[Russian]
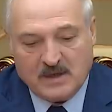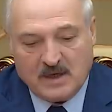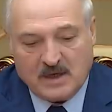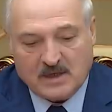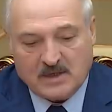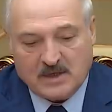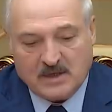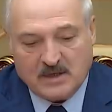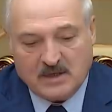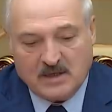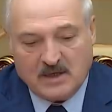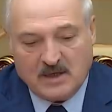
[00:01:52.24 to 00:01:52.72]

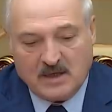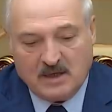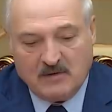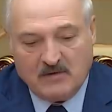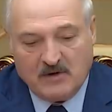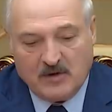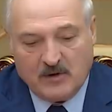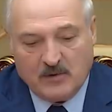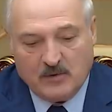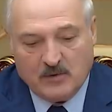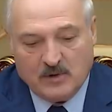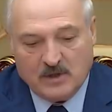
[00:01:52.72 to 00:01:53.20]
наших
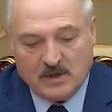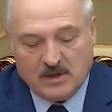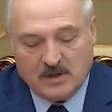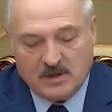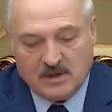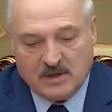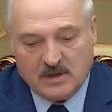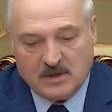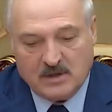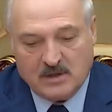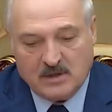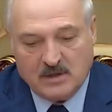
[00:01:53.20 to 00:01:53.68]

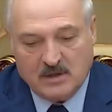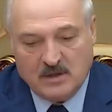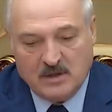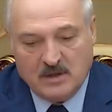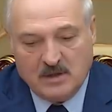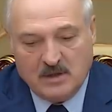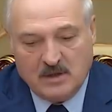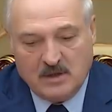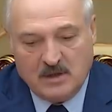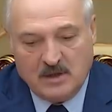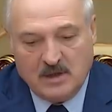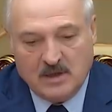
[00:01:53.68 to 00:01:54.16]
договоренностей
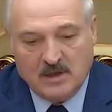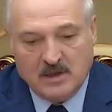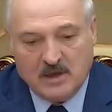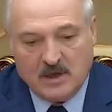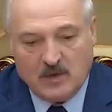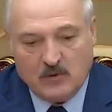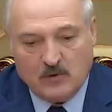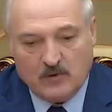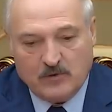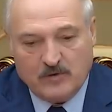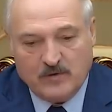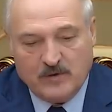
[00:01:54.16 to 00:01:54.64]
и на
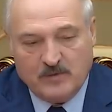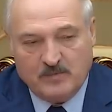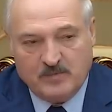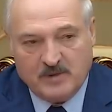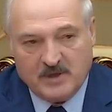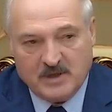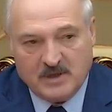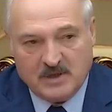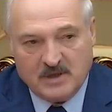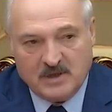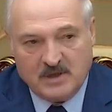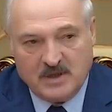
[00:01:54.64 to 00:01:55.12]
уровне
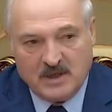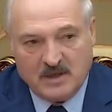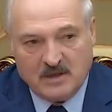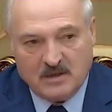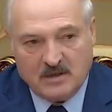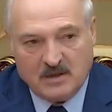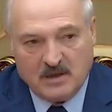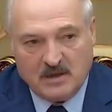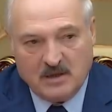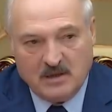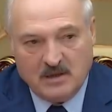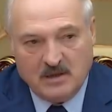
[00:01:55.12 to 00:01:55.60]

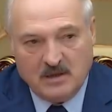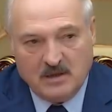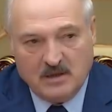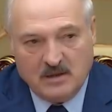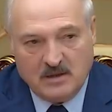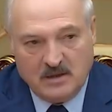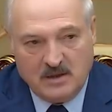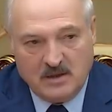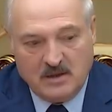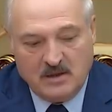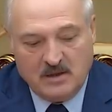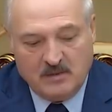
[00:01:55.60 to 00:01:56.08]
президента,
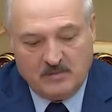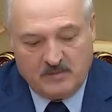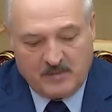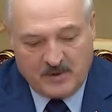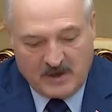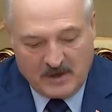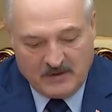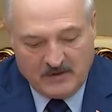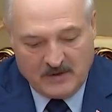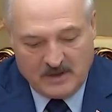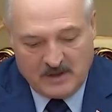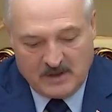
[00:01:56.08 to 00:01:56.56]
и
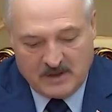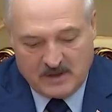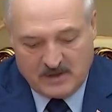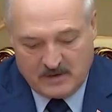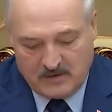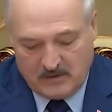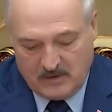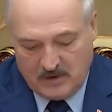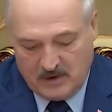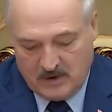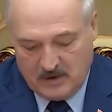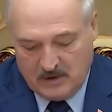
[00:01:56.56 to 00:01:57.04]

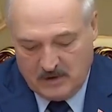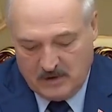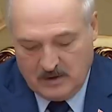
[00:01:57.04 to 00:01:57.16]
правительства.